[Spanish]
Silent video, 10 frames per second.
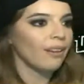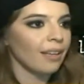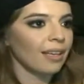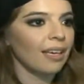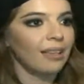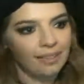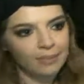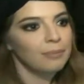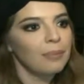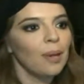verdad que
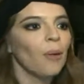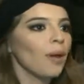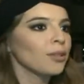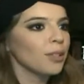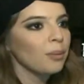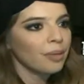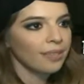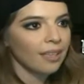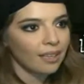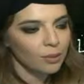los veo siempre,
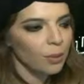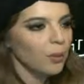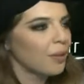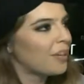así que estuvo bueno